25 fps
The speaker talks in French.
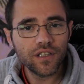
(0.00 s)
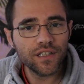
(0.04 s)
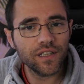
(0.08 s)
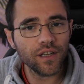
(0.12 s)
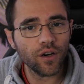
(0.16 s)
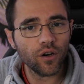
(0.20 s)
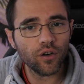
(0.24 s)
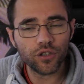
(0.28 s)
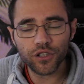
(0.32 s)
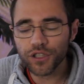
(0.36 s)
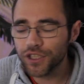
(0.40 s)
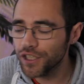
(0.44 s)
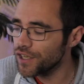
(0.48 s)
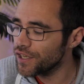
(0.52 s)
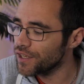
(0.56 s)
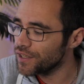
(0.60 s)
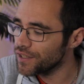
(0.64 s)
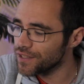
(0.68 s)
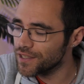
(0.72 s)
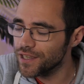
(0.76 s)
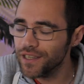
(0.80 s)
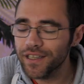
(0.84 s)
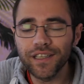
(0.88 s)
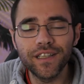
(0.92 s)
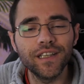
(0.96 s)
C'est rangé,
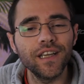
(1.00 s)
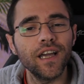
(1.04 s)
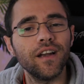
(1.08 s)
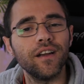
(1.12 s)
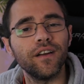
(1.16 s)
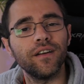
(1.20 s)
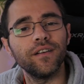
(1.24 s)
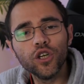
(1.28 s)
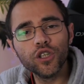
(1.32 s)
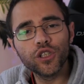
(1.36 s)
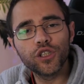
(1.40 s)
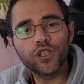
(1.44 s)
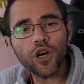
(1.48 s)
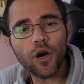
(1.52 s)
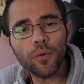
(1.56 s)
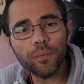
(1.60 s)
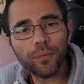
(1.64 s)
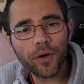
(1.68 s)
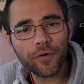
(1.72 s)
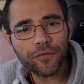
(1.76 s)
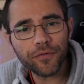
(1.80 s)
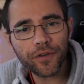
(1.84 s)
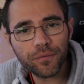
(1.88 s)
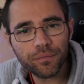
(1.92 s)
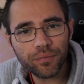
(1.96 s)
c'est nickel. J'en
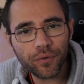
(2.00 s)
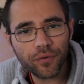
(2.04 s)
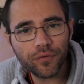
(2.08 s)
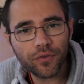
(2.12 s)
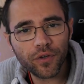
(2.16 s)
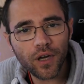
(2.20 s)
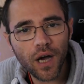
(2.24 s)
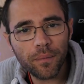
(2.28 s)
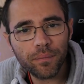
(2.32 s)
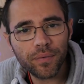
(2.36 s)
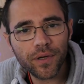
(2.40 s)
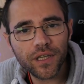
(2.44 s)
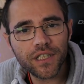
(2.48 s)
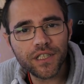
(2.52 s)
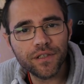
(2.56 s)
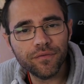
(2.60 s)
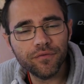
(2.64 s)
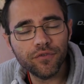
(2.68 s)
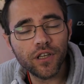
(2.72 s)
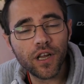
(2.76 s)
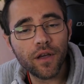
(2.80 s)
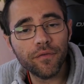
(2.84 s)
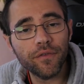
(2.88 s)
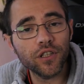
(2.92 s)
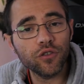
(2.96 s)
profite pour vous le rappeler si
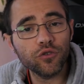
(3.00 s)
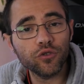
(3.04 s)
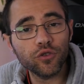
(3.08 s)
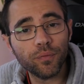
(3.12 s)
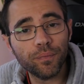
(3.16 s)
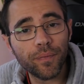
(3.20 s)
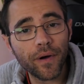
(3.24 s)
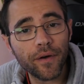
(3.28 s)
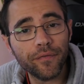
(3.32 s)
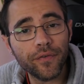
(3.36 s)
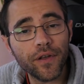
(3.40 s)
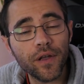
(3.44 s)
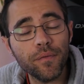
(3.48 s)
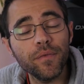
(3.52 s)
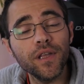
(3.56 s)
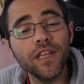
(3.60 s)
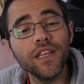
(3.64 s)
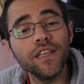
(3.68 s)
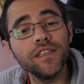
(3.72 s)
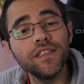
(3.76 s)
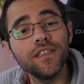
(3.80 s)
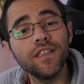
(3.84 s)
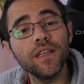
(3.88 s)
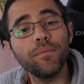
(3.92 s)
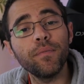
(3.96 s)
vous ne l'avez toujours pas fait, mais
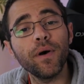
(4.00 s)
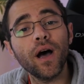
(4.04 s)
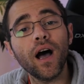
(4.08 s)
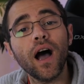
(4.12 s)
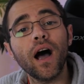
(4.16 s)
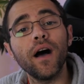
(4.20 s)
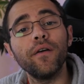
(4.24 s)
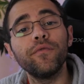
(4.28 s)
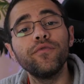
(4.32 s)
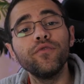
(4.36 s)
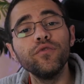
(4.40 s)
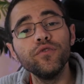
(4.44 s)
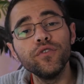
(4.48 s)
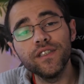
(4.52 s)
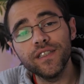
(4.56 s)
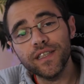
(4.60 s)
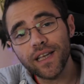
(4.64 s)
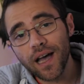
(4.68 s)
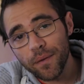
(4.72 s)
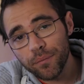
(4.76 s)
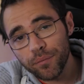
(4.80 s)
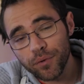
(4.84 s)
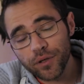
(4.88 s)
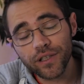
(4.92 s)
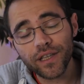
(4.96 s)
n'hésitez pas à vous
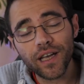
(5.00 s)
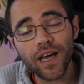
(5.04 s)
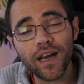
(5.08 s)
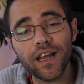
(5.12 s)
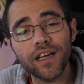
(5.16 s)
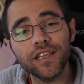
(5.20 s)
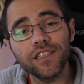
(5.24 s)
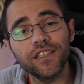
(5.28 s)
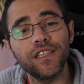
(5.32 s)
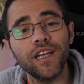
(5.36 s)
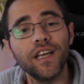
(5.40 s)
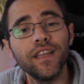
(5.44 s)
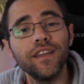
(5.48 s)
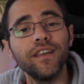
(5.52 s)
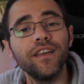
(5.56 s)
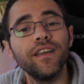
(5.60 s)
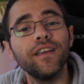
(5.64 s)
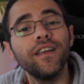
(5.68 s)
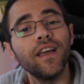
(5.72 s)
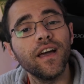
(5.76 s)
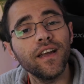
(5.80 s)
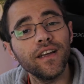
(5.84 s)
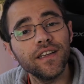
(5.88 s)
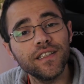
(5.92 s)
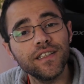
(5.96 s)
abonner à la chaîne
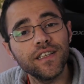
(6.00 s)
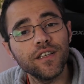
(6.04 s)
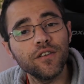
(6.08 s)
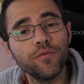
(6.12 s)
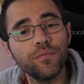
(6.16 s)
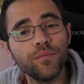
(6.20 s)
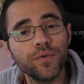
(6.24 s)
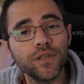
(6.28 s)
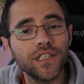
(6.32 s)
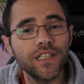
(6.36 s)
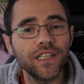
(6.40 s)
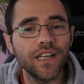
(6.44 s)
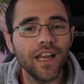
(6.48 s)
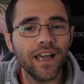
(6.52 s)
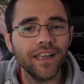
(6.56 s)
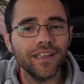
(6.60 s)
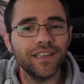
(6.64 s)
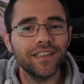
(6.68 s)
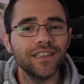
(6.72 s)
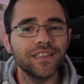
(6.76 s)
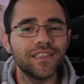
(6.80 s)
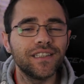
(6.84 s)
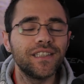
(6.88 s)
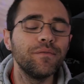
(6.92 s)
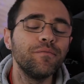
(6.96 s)
et à laisser le petit
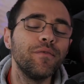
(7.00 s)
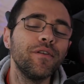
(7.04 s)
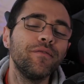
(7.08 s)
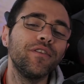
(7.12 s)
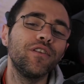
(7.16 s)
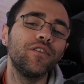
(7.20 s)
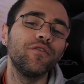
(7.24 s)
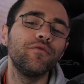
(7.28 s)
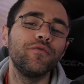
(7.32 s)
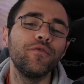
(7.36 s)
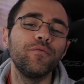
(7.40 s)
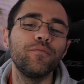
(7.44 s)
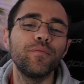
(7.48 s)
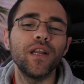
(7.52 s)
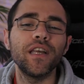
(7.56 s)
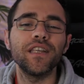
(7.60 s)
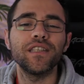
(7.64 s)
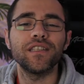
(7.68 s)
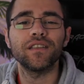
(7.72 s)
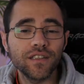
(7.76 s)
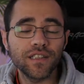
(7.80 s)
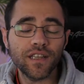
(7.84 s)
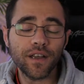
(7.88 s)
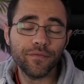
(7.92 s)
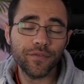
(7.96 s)
like si mes vidéos vous
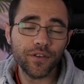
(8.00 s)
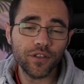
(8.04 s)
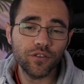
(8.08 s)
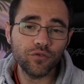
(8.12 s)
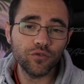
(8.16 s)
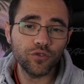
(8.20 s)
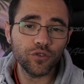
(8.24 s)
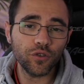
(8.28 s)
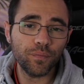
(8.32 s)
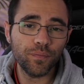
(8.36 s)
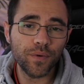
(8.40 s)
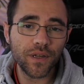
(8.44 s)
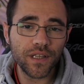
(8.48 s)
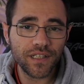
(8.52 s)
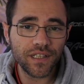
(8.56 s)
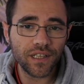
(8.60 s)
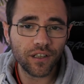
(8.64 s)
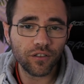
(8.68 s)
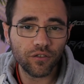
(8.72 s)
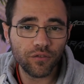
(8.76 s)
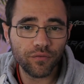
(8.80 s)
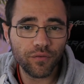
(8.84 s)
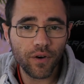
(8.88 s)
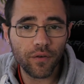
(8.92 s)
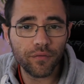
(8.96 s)
plaisent. Ça fait toujours
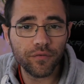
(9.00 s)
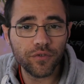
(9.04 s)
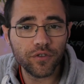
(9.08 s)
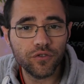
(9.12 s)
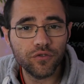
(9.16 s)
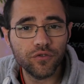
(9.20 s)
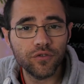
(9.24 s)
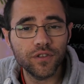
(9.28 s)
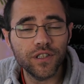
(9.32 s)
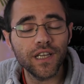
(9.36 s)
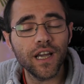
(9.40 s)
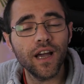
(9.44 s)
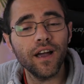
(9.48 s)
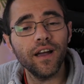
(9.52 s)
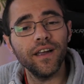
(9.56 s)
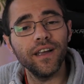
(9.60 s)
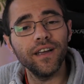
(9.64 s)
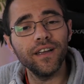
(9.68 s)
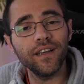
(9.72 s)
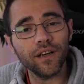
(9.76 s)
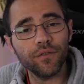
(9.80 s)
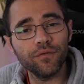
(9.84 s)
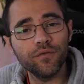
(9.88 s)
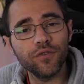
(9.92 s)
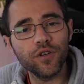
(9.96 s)
plaisir de voir votre soutien et
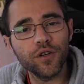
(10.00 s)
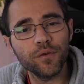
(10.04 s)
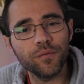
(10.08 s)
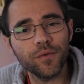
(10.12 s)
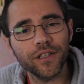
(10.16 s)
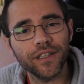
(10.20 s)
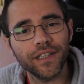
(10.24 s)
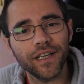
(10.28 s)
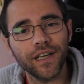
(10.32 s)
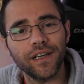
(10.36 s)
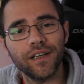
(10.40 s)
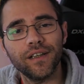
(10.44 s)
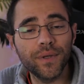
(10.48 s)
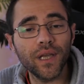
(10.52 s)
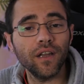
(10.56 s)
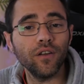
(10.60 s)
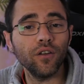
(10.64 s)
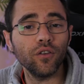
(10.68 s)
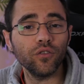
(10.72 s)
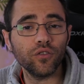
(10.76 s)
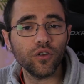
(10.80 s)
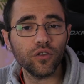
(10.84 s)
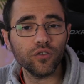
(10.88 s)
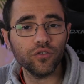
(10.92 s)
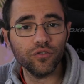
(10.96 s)
lire vos commentaires. Bien
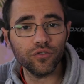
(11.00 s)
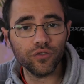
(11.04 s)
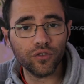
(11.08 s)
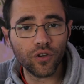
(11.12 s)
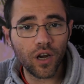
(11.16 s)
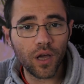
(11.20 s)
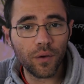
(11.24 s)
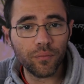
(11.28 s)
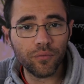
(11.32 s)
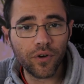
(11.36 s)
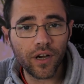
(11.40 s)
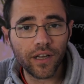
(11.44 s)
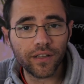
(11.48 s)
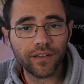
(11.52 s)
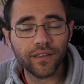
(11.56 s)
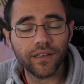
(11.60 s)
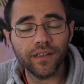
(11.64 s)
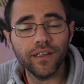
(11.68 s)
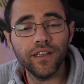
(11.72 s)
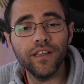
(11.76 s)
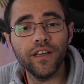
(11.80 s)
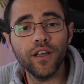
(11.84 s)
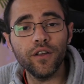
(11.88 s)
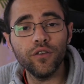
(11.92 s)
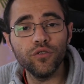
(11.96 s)
entendu, dans la boîte,
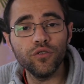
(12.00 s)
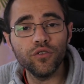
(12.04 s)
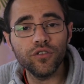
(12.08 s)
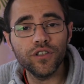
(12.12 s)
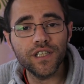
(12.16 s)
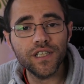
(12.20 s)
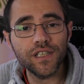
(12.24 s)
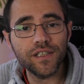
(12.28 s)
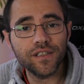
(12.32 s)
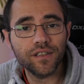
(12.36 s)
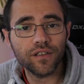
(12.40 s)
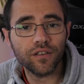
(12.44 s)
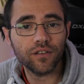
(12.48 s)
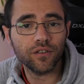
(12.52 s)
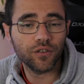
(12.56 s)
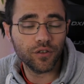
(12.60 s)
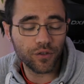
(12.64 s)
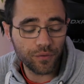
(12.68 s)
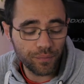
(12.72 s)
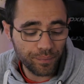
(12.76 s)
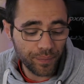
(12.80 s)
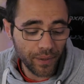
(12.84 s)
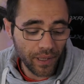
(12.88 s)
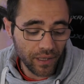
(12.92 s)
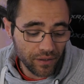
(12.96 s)
il y a une notice que
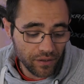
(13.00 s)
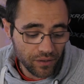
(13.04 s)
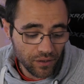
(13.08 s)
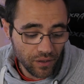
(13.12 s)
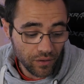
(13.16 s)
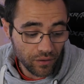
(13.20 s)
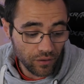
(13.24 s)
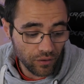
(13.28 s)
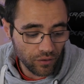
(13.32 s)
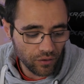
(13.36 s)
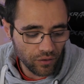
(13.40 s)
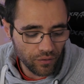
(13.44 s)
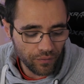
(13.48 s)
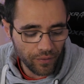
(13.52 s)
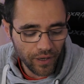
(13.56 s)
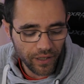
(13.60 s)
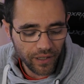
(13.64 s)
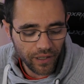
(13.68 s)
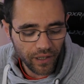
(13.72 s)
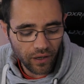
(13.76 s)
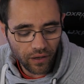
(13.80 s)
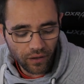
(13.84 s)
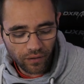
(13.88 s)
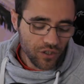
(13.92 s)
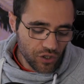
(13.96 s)
personne ne va
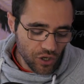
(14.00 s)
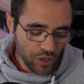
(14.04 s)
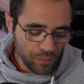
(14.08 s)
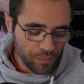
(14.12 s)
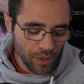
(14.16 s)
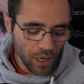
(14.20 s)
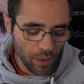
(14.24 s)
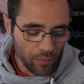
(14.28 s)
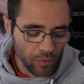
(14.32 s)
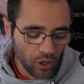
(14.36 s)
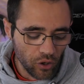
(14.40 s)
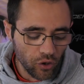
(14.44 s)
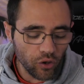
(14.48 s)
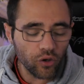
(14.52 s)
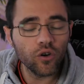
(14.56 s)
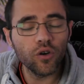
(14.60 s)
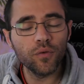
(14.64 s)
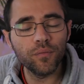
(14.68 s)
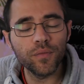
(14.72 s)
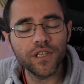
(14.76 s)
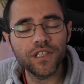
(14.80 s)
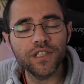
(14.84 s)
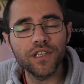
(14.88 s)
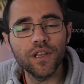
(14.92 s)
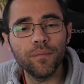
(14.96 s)
lire. C'est bien malheureux,
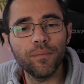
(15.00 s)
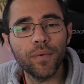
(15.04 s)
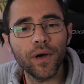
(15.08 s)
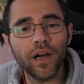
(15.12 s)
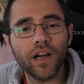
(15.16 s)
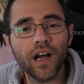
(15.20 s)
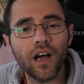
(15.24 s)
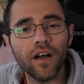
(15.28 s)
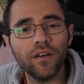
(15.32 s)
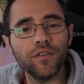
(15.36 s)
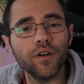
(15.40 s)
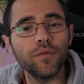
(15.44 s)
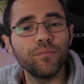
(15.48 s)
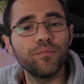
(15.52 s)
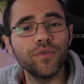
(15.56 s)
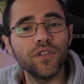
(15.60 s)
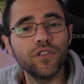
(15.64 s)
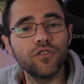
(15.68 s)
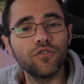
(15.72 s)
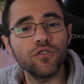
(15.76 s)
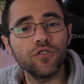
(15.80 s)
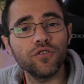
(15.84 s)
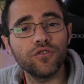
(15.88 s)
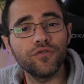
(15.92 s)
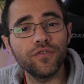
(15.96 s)
mais ce n'est pas grave,
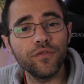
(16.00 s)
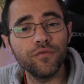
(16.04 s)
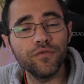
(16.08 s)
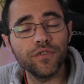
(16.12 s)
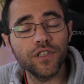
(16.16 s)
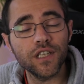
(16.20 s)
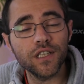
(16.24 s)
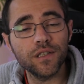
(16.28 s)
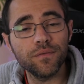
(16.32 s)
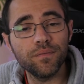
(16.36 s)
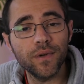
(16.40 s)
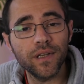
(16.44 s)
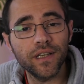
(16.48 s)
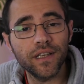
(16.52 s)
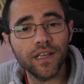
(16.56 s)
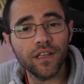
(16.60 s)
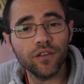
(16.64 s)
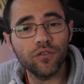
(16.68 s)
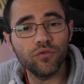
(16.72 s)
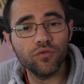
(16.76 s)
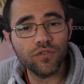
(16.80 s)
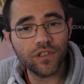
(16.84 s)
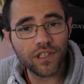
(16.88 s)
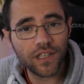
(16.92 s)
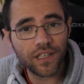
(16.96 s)
puisque je vais vous expliquer
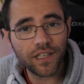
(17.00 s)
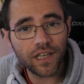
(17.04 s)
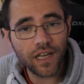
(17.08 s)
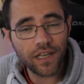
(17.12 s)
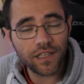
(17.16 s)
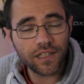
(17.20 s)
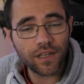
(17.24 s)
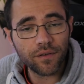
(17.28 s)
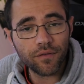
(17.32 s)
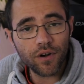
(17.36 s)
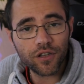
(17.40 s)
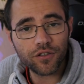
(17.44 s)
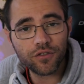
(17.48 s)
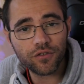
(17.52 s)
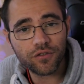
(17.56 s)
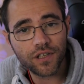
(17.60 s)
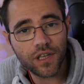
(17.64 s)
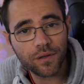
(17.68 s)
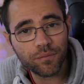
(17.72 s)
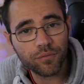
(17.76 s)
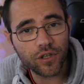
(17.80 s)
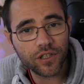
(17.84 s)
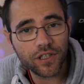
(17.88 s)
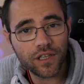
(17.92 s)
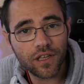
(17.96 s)
tout ce qu'il y a à savoir sur
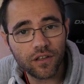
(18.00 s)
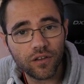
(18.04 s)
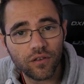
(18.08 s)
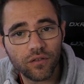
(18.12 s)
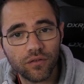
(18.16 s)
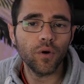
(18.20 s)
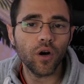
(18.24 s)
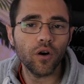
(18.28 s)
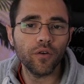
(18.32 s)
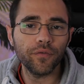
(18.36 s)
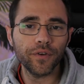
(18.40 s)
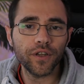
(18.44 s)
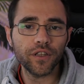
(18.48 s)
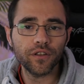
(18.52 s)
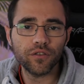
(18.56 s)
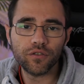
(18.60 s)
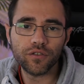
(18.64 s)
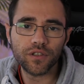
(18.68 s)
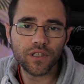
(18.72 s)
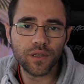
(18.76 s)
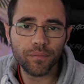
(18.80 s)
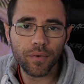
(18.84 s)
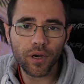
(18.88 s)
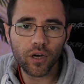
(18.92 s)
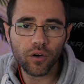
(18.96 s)
cette brosse à dents. Bah, en fait,
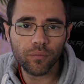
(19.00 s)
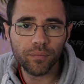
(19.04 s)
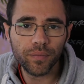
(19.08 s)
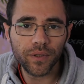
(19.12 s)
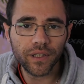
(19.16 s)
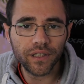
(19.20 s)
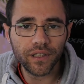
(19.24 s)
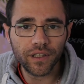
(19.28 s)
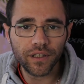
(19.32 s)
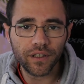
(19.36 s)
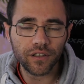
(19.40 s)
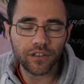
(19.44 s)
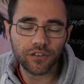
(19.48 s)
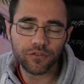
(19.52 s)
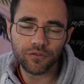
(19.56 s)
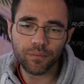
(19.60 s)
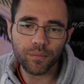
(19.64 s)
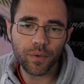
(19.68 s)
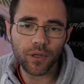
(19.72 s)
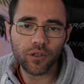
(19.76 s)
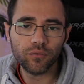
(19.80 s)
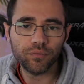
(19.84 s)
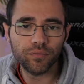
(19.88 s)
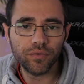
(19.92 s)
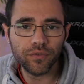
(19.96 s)
c'est pas compliqué, hein. je ne veux
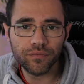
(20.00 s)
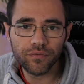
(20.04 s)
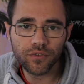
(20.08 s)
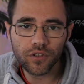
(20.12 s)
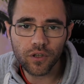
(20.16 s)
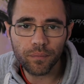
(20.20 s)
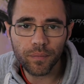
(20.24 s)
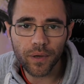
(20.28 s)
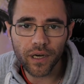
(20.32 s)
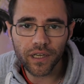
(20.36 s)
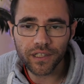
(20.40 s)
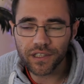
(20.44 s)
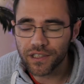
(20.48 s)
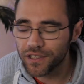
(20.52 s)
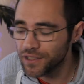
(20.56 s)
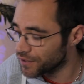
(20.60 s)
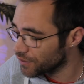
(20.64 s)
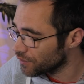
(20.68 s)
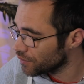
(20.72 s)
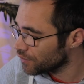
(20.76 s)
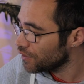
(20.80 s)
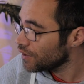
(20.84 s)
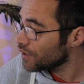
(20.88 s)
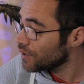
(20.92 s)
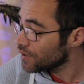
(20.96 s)
pas non plus vous en parler 10
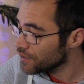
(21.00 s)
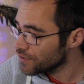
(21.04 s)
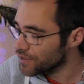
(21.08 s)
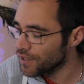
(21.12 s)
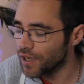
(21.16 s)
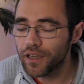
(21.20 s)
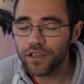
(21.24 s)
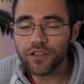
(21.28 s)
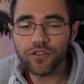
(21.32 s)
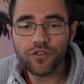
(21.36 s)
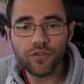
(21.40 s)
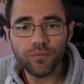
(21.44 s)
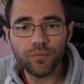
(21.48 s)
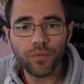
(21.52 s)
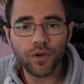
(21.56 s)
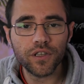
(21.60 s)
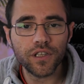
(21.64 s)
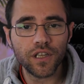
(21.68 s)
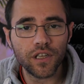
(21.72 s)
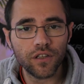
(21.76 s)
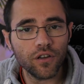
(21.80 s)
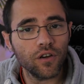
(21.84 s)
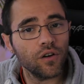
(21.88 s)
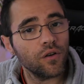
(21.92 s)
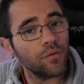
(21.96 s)
ans, ça reste une brosse
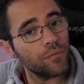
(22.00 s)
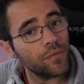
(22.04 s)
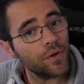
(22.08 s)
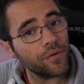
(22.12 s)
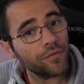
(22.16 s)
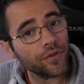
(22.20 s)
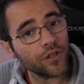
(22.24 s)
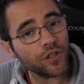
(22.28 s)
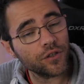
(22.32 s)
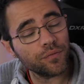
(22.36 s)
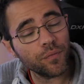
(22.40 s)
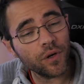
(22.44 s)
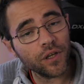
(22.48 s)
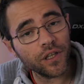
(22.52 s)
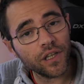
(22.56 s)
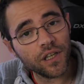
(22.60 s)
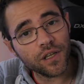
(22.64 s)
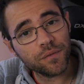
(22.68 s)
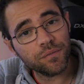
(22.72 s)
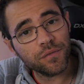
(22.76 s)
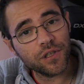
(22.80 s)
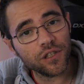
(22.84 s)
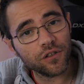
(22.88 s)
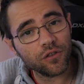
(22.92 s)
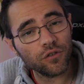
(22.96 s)
à dents, mais franchement, il y a
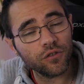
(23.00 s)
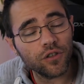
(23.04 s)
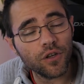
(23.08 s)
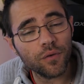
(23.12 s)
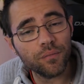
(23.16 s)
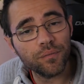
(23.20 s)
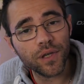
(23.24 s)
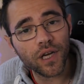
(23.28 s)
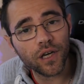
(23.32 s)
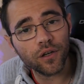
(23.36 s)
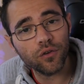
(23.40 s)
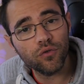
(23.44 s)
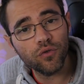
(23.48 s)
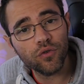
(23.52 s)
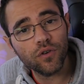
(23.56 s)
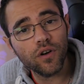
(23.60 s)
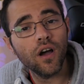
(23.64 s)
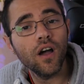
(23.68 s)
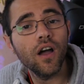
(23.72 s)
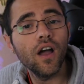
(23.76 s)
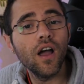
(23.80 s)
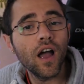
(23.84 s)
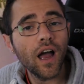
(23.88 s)
des petits trucs bien cool.